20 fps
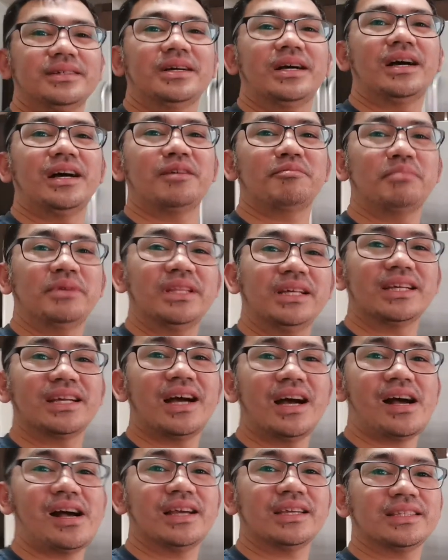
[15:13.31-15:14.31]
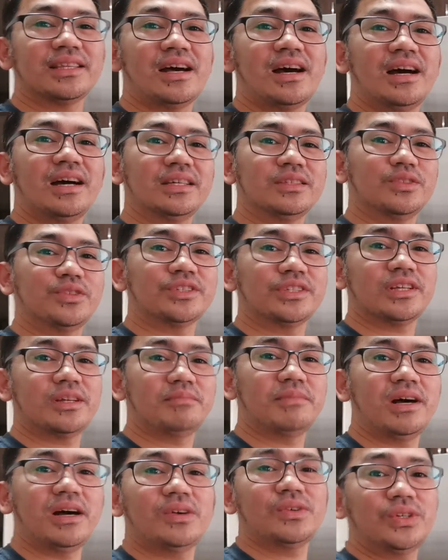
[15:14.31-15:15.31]
uh, pinagkakitaan or
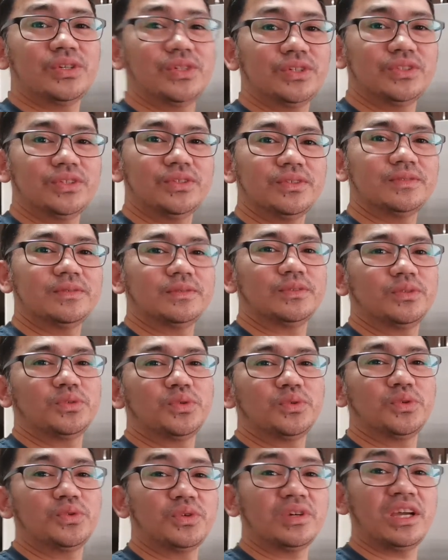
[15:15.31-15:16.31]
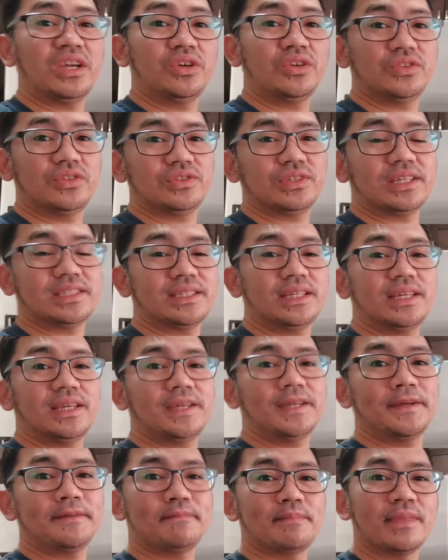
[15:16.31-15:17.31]
trabaho. No? So ngayon
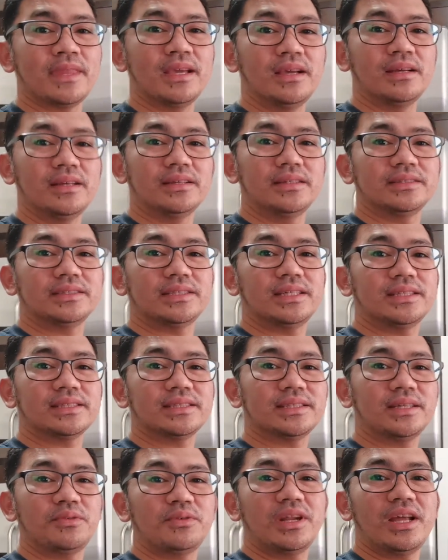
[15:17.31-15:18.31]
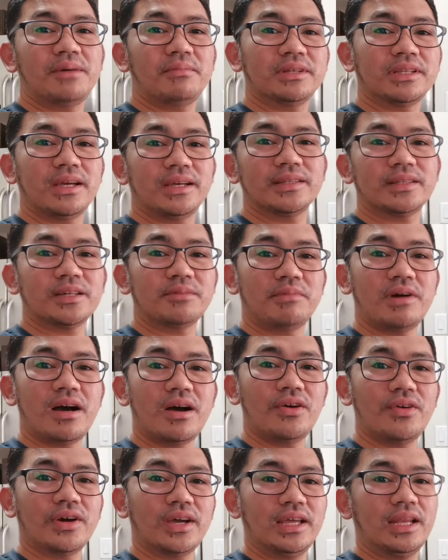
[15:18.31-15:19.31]
kasi since na wala pa tayong
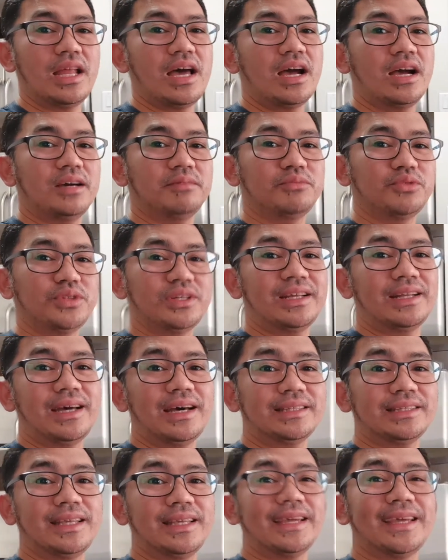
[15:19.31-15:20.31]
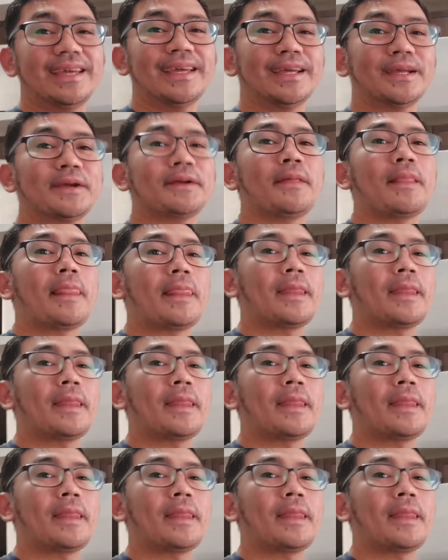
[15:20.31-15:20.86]
trabaho, kailangan muna nating